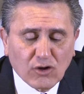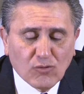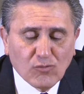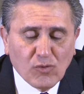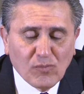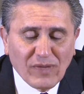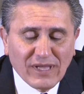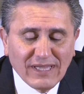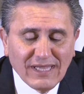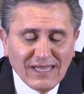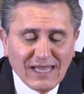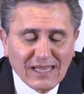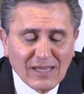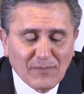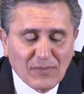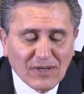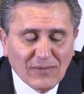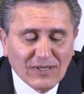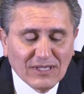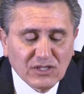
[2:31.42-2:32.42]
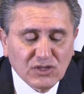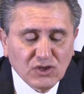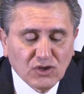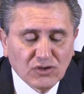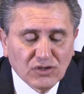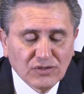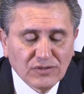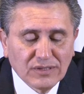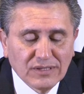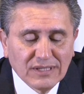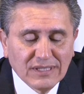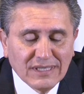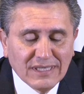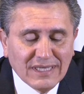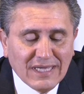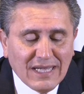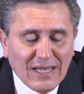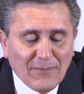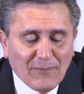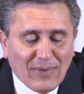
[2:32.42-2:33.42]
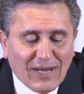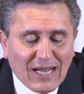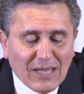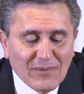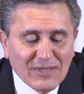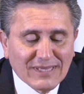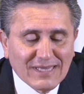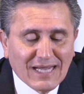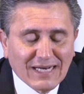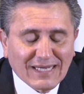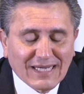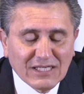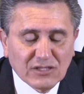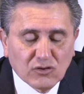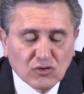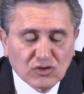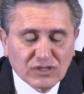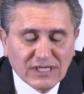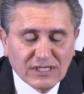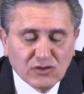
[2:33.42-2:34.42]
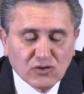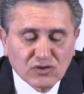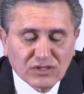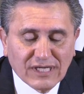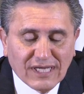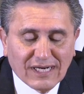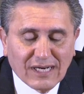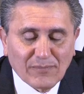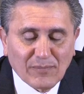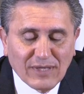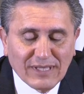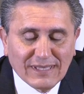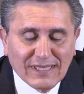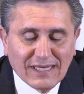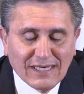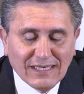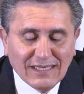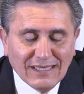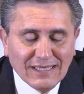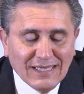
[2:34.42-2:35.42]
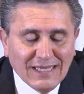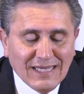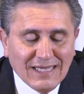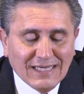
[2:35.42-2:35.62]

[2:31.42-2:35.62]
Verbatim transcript: Como medida de prevención, para evitar que estos hechos se repitan,